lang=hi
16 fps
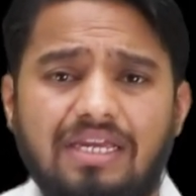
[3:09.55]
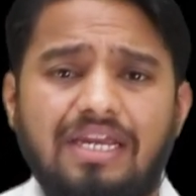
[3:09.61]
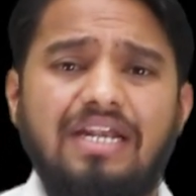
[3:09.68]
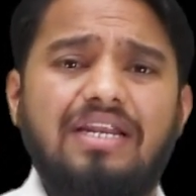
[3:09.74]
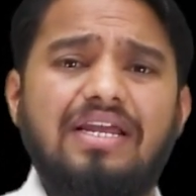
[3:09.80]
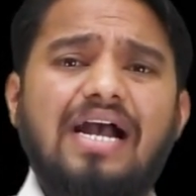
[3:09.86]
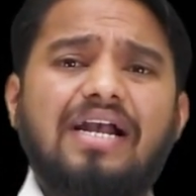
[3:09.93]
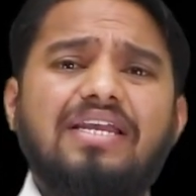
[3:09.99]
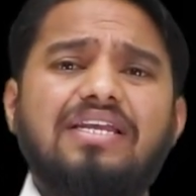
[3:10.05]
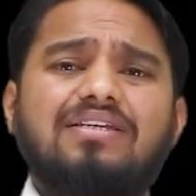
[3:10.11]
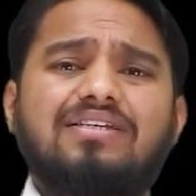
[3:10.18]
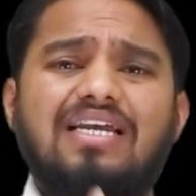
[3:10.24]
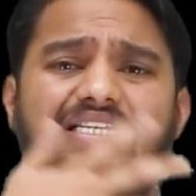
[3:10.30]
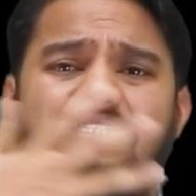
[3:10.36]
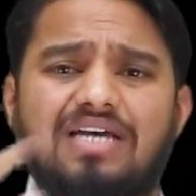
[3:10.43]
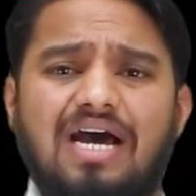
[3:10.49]
इंडिया की
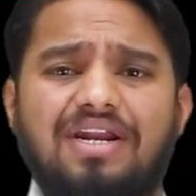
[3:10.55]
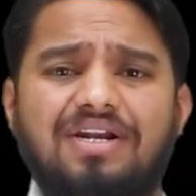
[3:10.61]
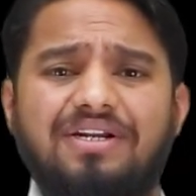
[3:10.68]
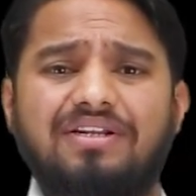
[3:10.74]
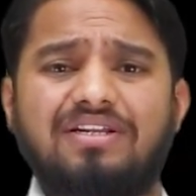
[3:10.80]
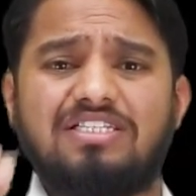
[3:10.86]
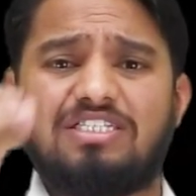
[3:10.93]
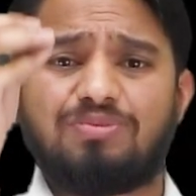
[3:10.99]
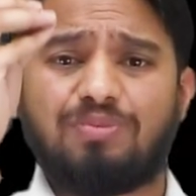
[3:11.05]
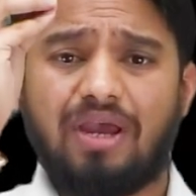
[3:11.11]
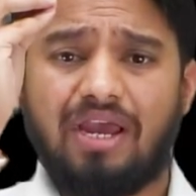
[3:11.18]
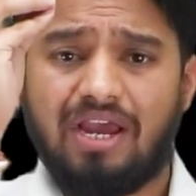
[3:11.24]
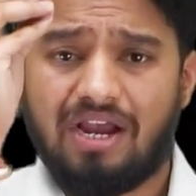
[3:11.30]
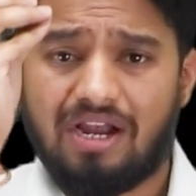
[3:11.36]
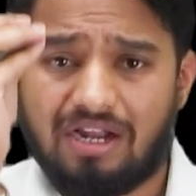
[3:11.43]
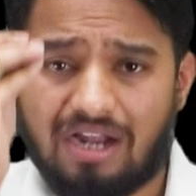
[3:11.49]
कई सारी टनल्स में
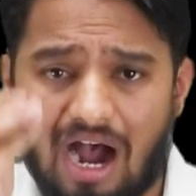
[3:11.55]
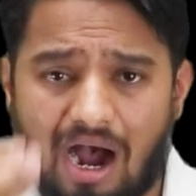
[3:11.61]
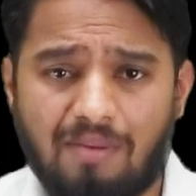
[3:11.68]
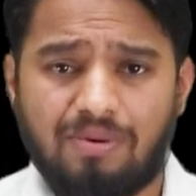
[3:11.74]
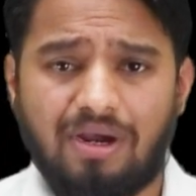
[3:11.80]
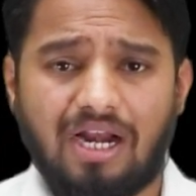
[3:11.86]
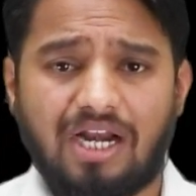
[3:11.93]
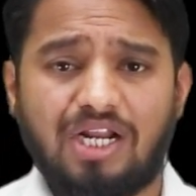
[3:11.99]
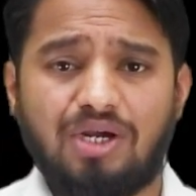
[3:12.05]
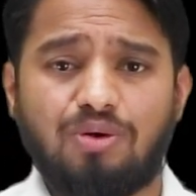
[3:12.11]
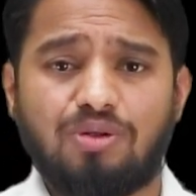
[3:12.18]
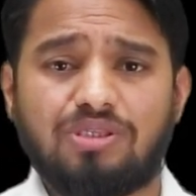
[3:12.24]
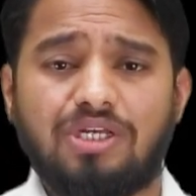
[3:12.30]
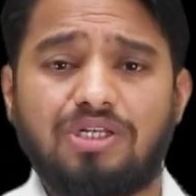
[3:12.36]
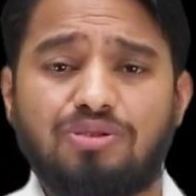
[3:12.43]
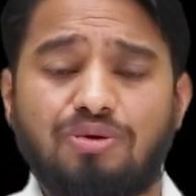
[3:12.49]
काम कर रहे
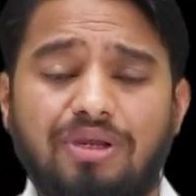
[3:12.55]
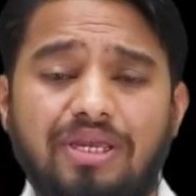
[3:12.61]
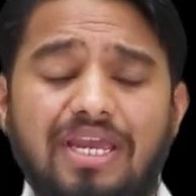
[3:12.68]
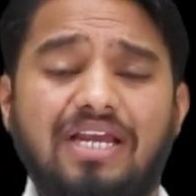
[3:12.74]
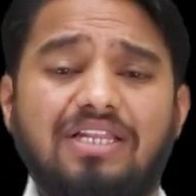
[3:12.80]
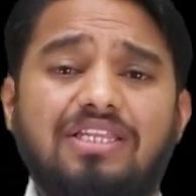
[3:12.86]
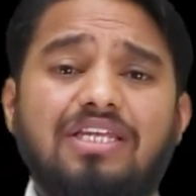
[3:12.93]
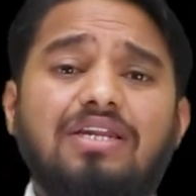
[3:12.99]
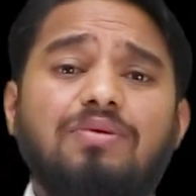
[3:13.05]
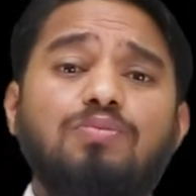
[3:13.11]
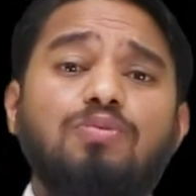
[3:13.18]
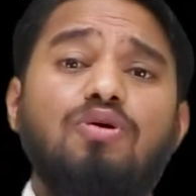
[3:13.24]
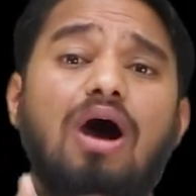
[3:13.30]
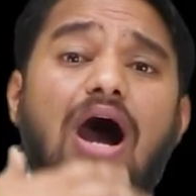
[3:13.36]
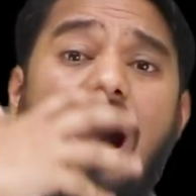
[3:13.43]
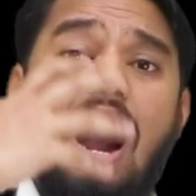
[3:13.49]
होते हैं तो एक दिन
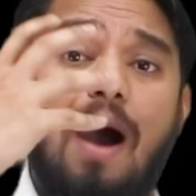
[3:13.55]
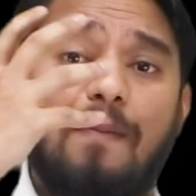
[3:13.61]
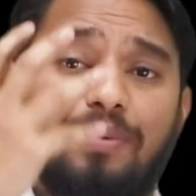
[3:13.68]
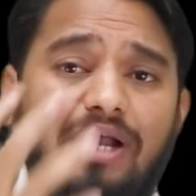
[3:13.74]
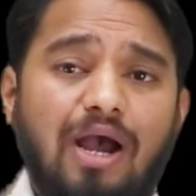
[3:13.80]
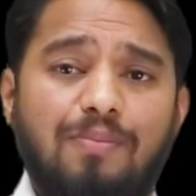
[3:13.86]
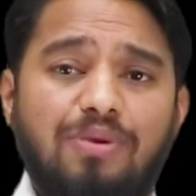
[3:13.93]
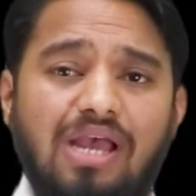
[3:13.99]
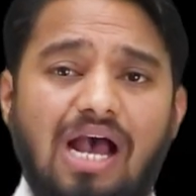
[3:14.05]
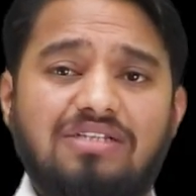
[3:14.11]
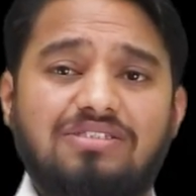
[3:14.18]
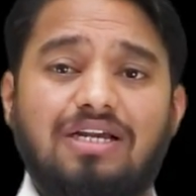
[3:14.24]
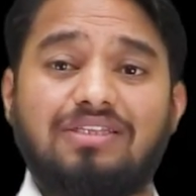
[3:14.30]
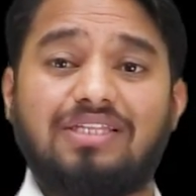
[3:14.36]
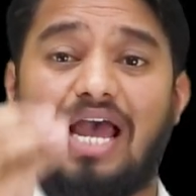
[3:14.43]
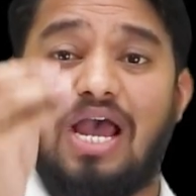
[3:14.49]
वो आपका भी आ
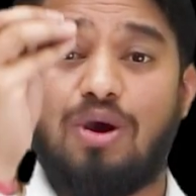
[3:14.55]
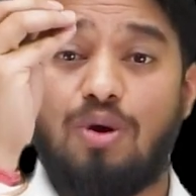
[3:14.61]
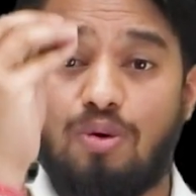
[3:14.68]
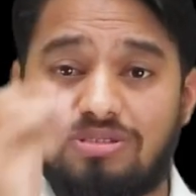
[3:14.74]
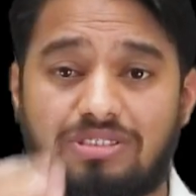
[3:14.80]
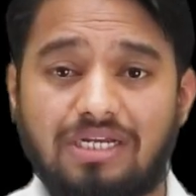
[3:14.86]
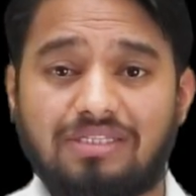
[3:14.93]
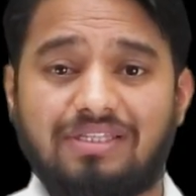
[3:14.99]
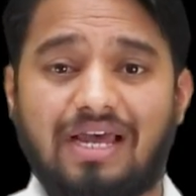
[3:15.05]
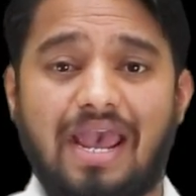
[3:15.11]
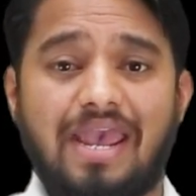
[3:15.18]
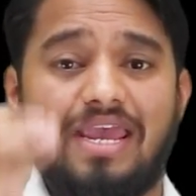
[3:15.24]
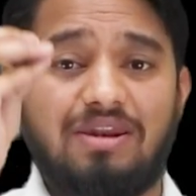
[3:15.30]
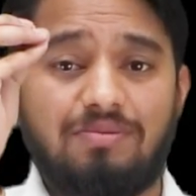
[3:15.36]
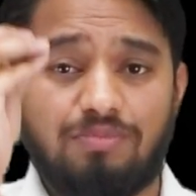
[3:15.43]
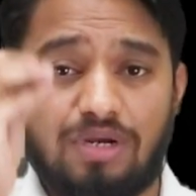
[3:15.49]
सकता है हो सकता
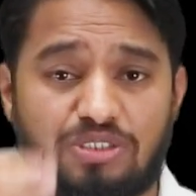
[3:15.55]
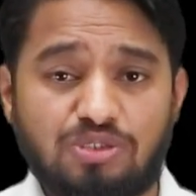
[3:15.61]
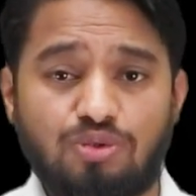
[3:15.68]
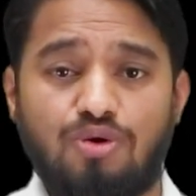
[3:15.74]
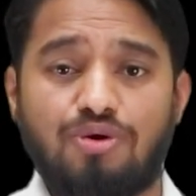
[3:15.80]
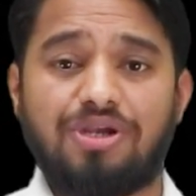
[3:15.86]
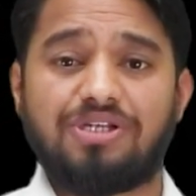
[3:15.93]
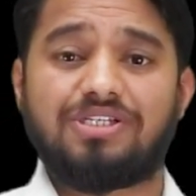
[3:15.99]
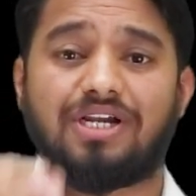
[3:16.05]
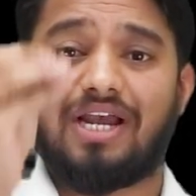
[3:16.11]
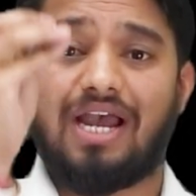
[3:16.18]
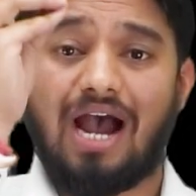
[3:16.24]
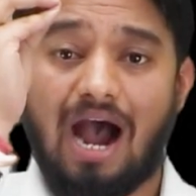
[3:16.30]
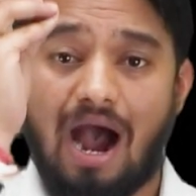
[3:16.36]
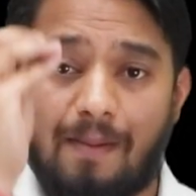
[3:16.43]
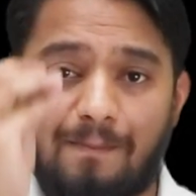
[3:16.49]
है इन मजदूरों की
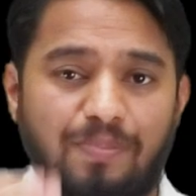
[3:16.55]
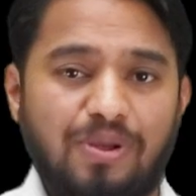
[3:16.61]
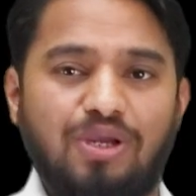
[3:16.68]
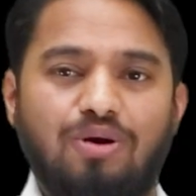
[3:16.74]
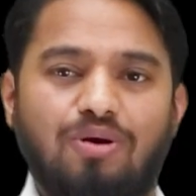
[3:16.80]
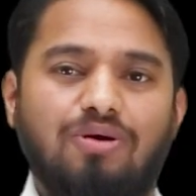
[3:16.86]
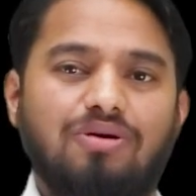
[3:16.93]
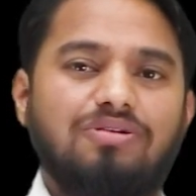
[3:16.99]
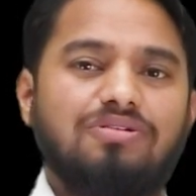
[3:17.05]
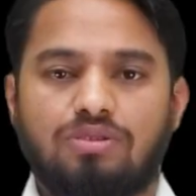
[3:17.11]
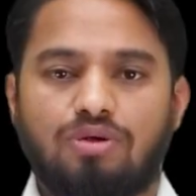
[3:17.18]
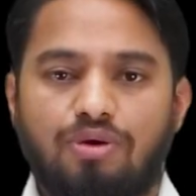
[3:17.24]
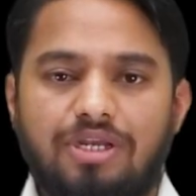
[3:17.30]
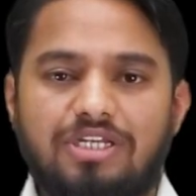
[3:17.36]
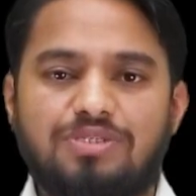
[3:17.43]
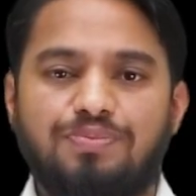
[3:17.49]
जगह आप भी हों
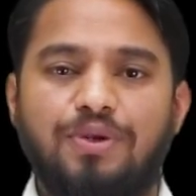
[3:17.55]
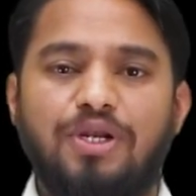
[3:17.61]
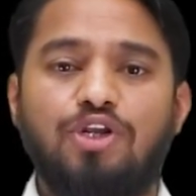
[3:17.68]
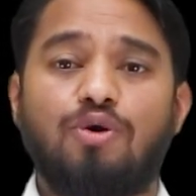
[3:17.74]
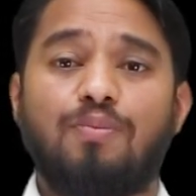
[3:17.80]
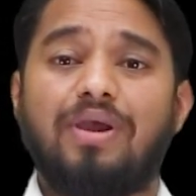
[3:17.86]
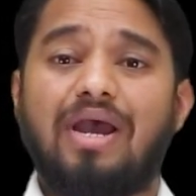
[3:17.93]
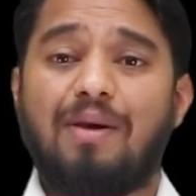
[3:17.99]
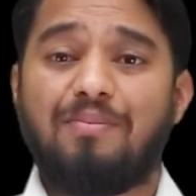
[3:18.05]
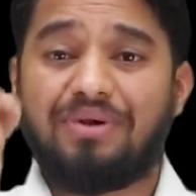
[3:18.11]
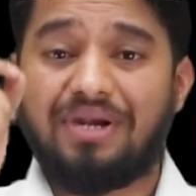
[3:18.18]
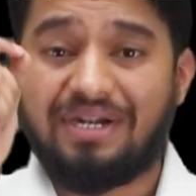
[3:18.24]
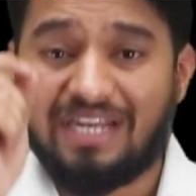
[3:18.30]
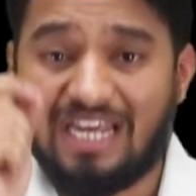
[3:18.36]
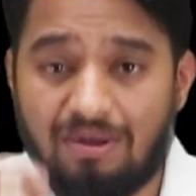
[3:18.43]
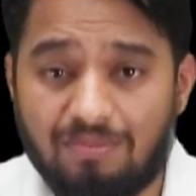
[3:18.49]
तो इस वीडियो में हम
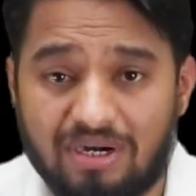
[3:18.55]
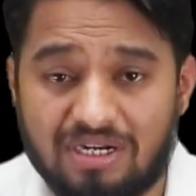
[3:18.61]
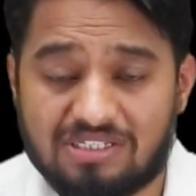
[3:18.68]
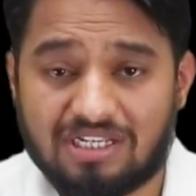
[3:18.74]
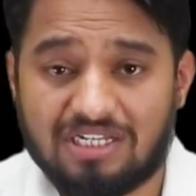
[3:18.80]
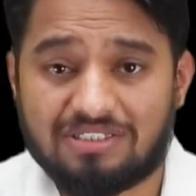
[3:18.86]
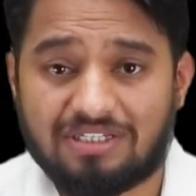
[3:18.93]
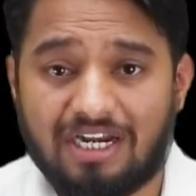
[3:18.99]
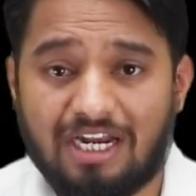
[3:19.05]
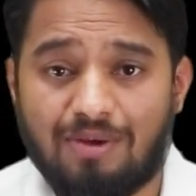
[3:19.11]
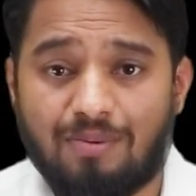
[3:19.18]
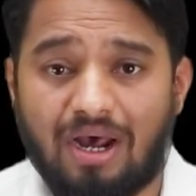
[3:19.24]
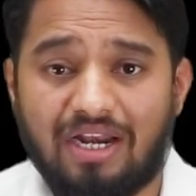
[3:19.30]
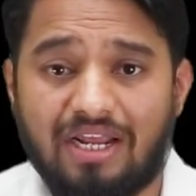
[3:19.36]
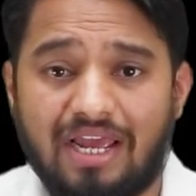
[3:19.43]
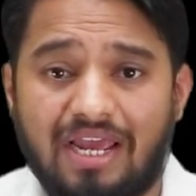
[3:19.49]
डिटेल में डिस्कस करने
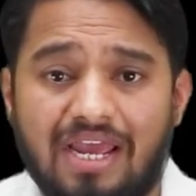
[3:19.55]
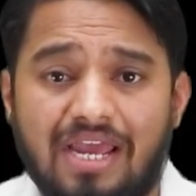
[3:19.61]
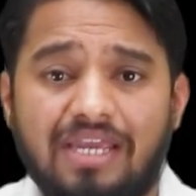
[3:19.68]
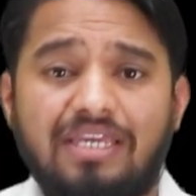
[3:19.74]
वाले हैं